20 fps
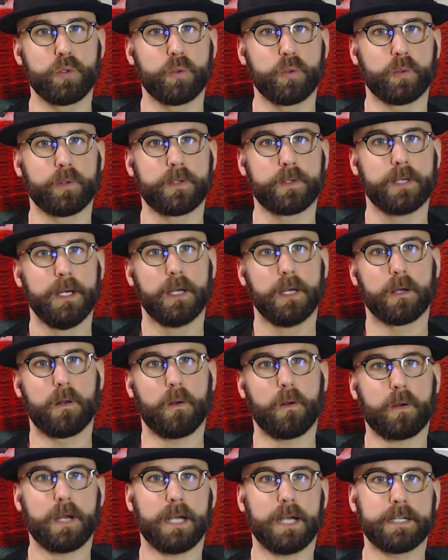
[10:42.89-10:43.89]
Und
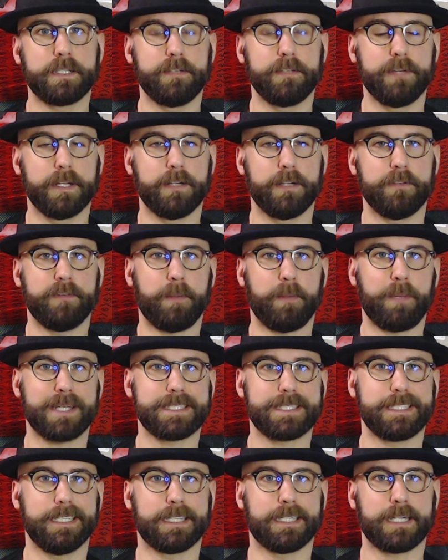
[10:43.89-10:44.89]
Glocke aktivieren, dann verpasst
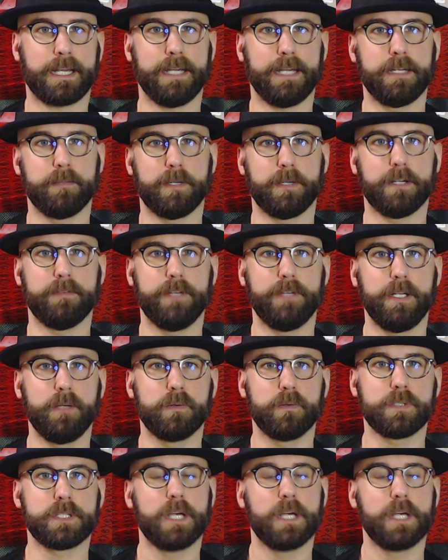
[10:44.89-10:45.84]
ihr keine meiner Videos.